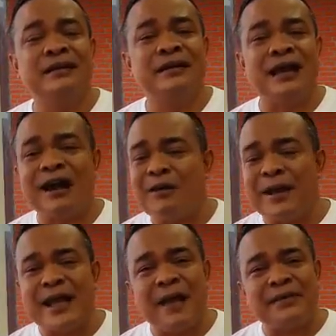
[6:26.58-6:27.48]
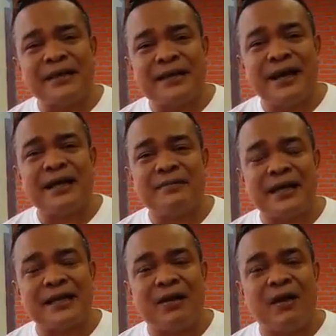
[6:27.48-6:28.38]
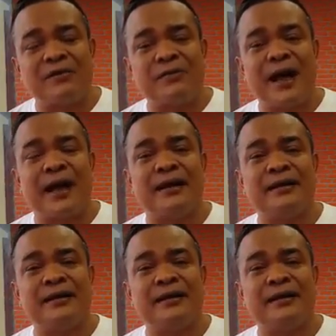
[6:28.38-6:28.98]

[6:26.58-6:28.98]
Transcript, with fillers: และก็พยายามจะเตือนกันมาตลอดว่า